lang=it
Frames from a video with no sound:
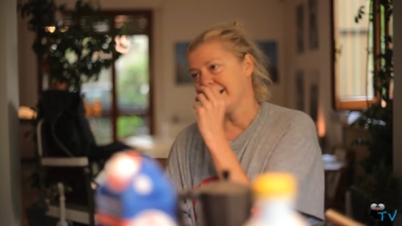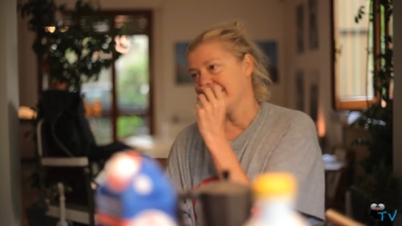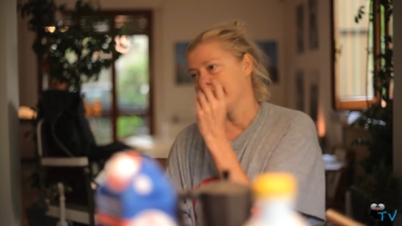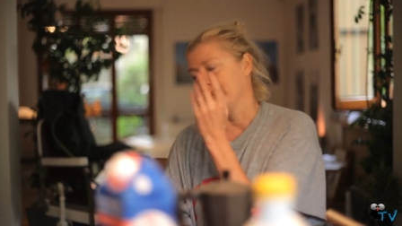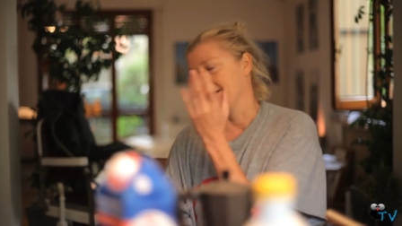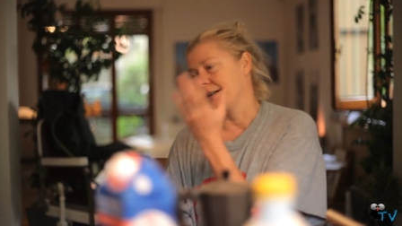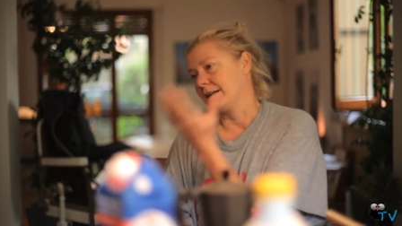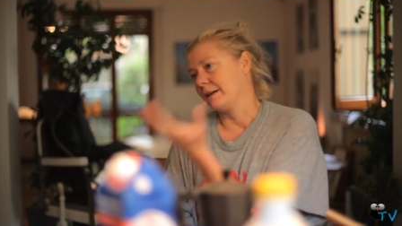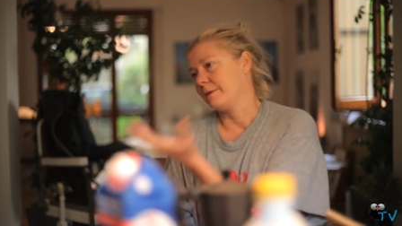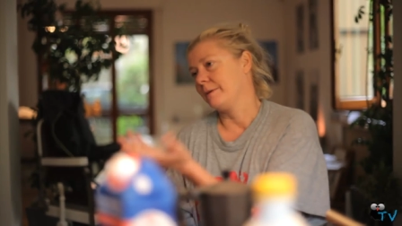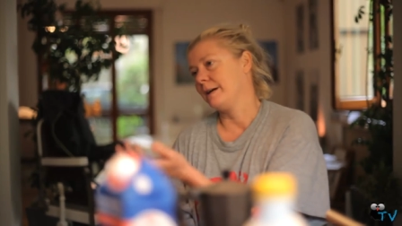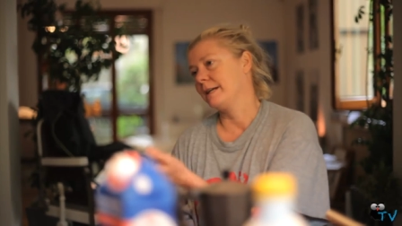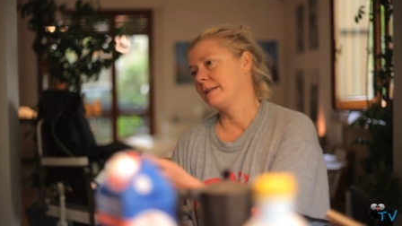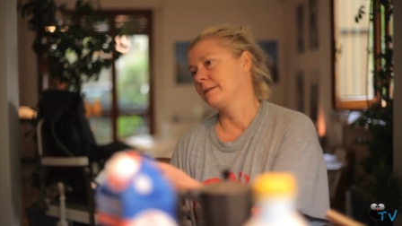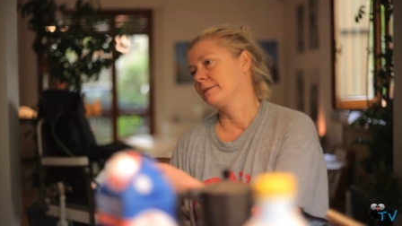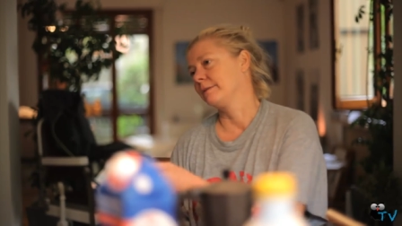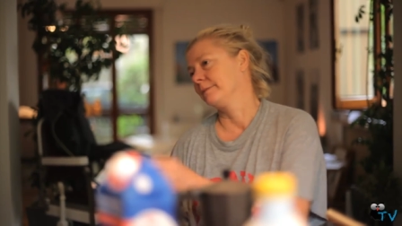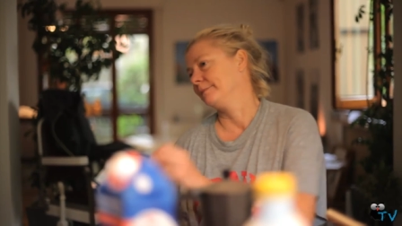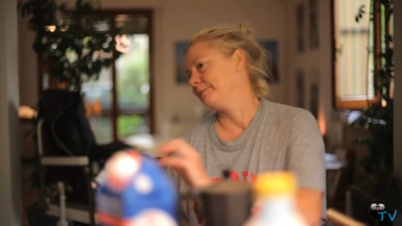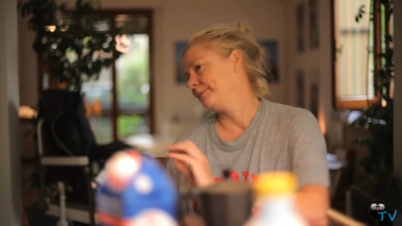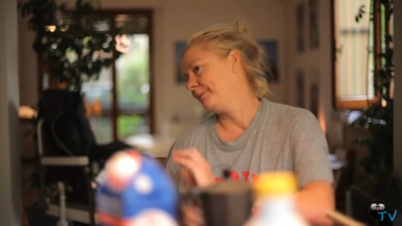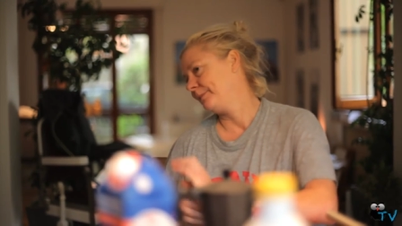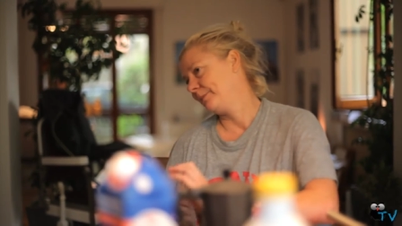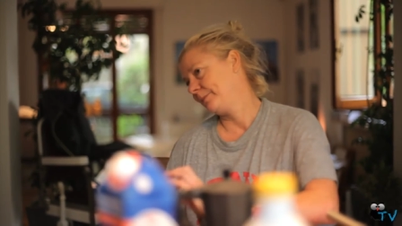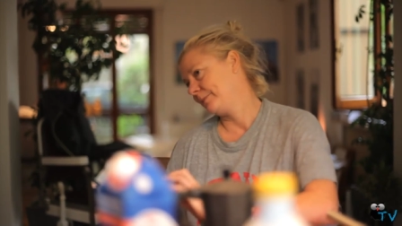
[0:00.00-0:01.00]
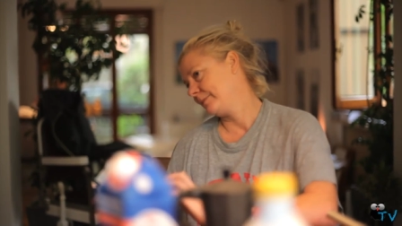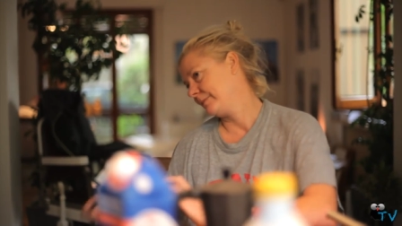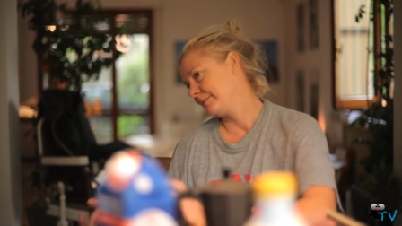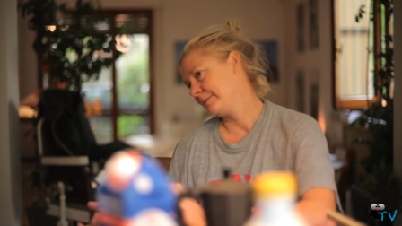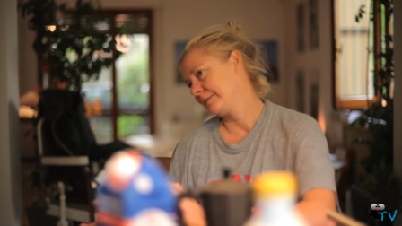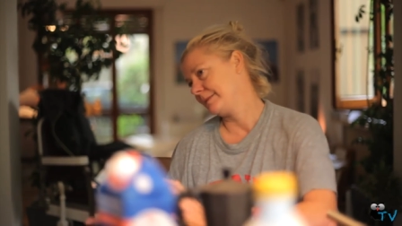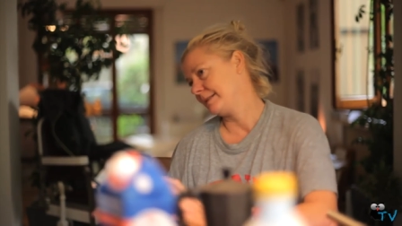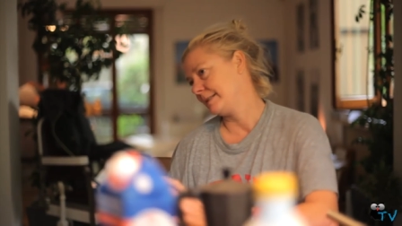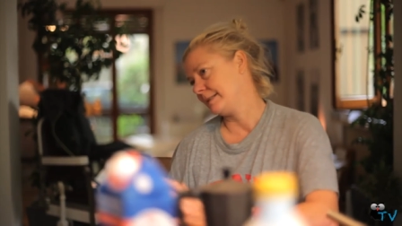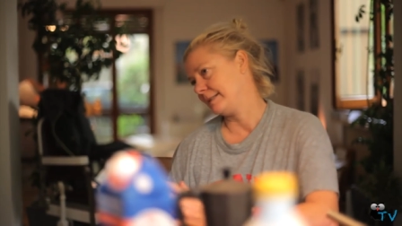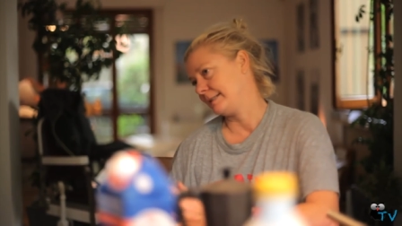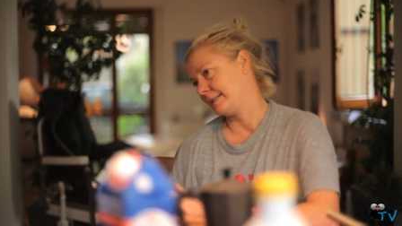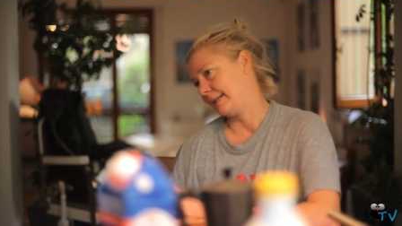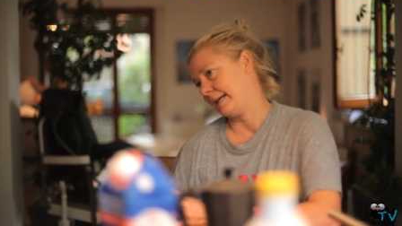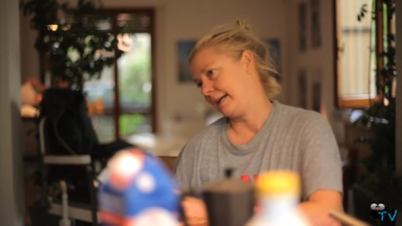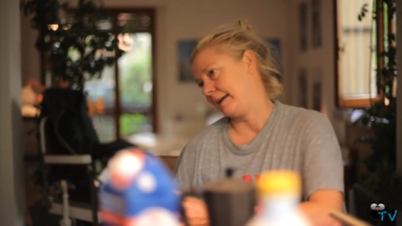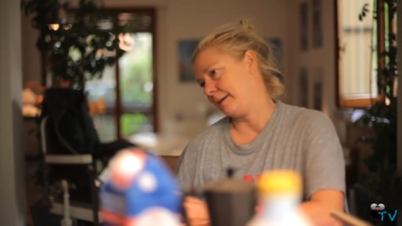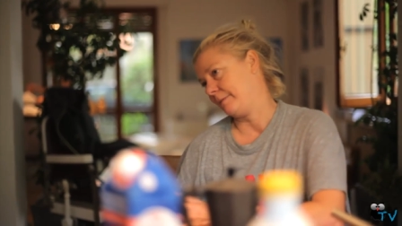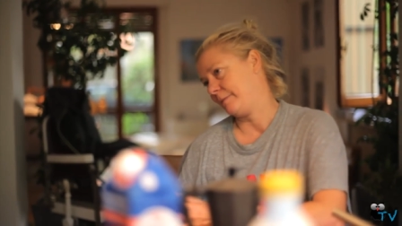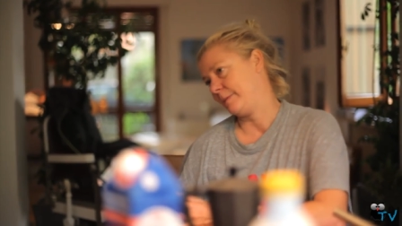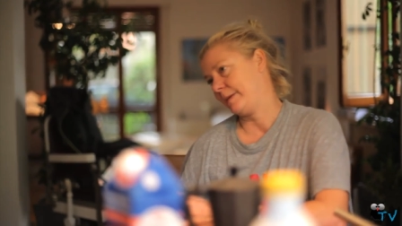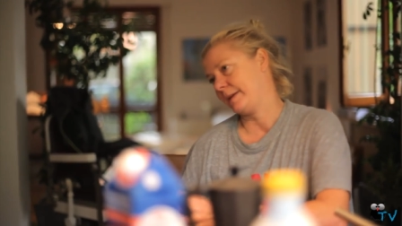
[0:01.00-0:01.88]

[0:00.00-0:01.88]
Allora, quando, cioè,